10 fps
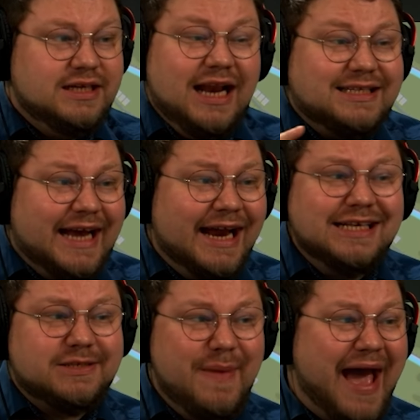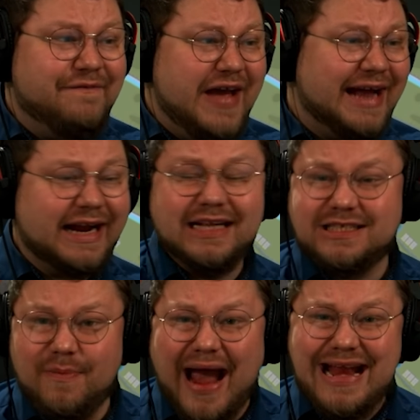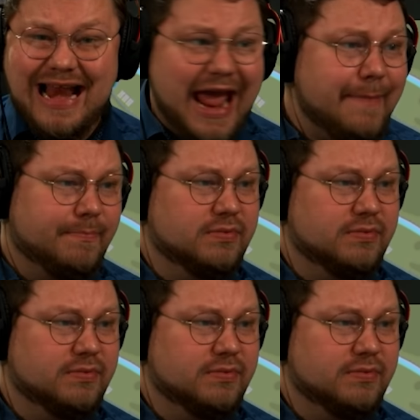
Die Laterne ist mehr wert als mein Leben.